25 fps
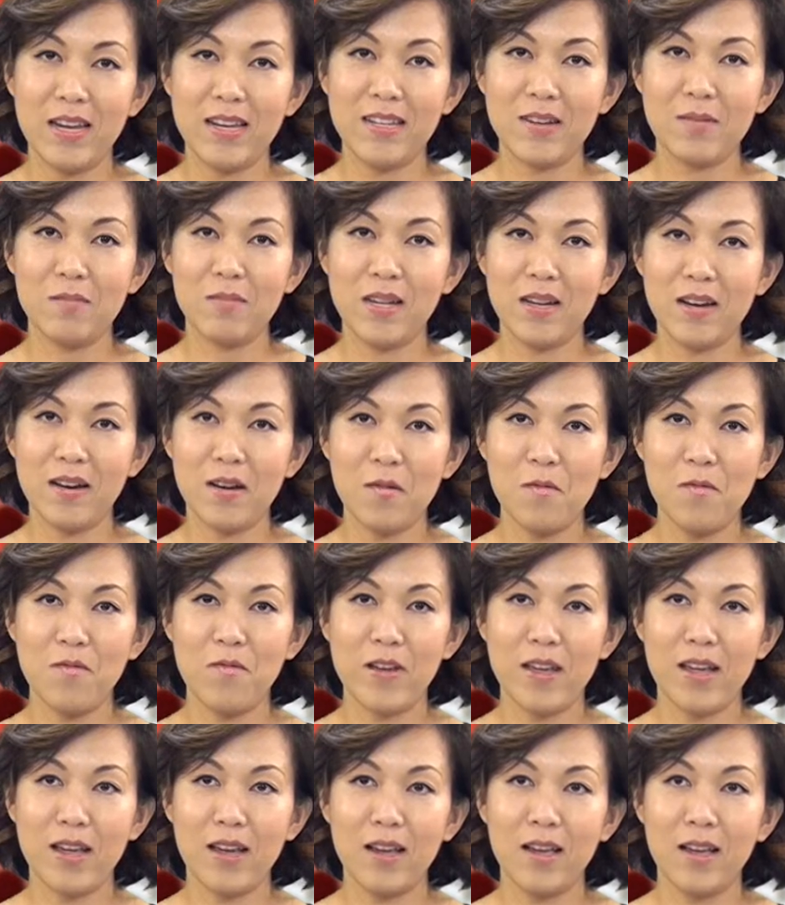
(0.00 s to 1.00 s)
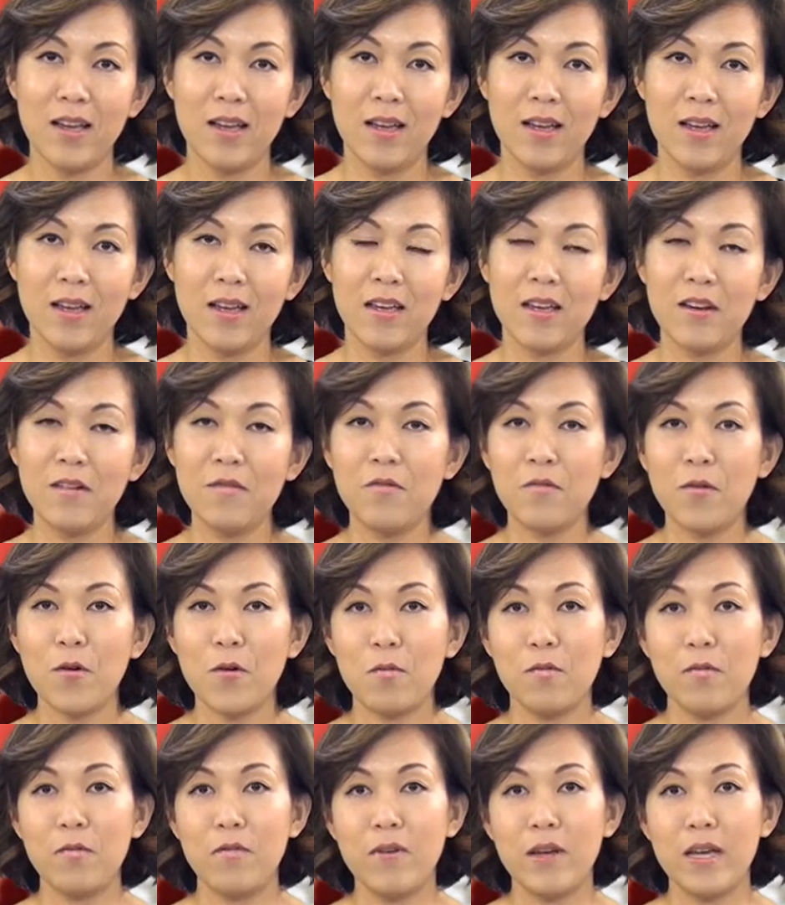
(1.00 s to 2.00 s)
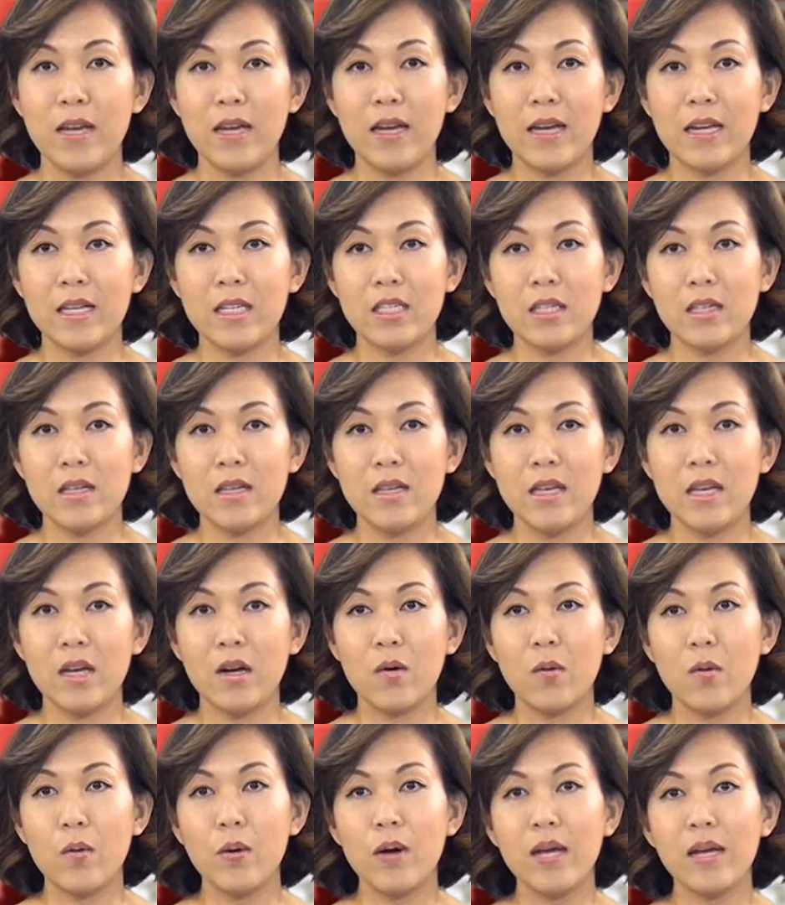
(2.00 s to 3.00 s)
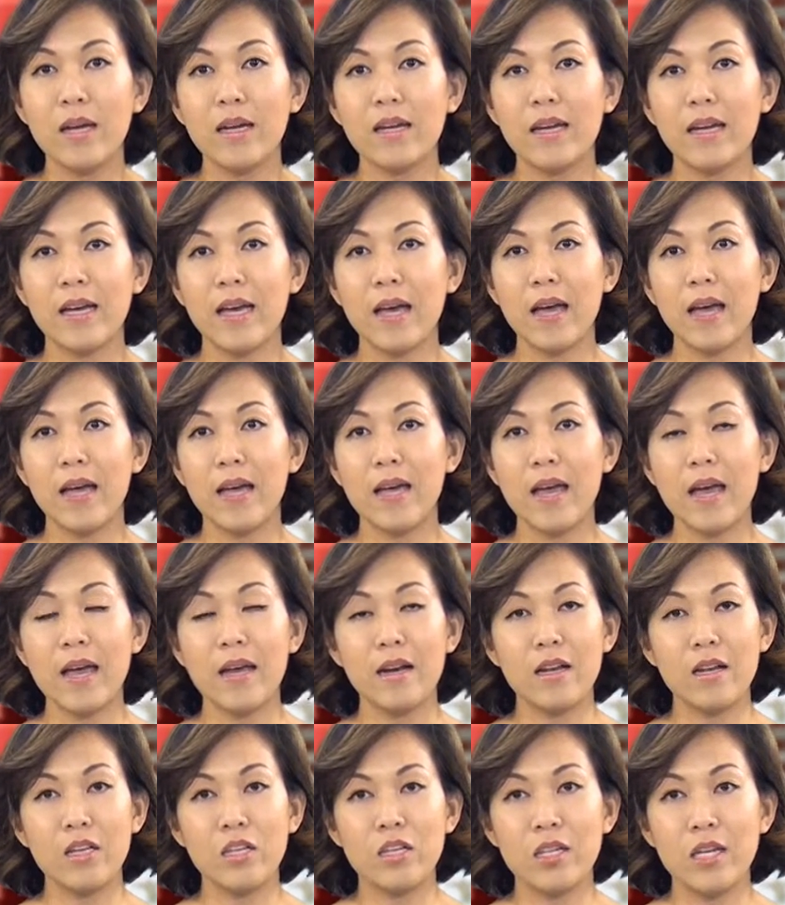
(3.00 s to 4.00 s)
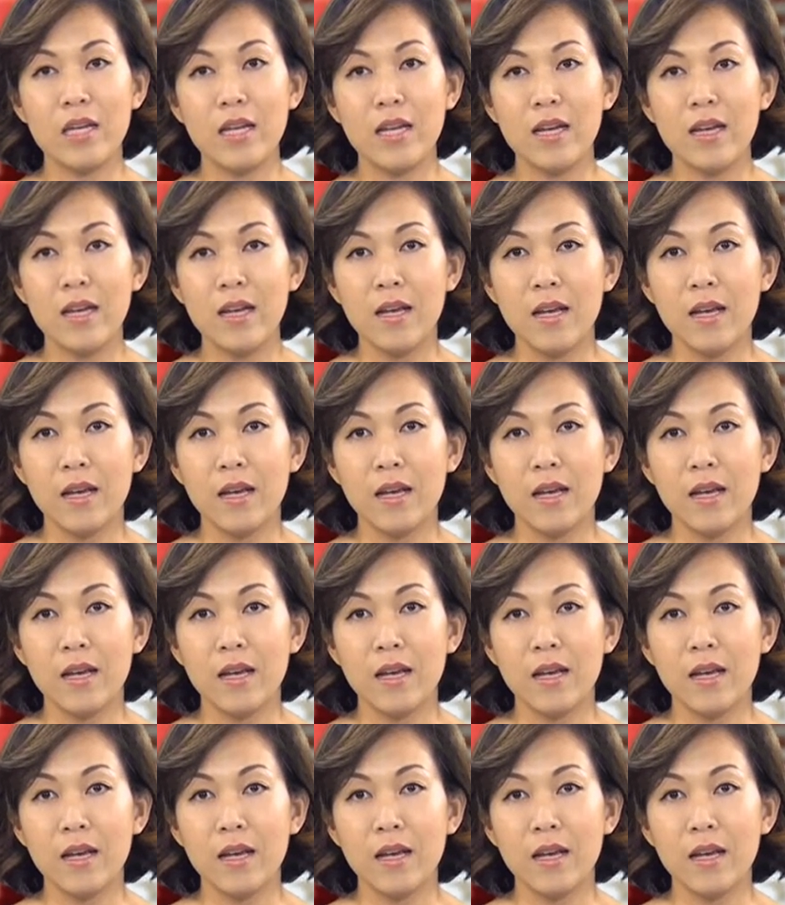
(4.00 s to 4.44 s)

trong những công việc. Kính phục vì cái sự nhiệt huyết, cái energy,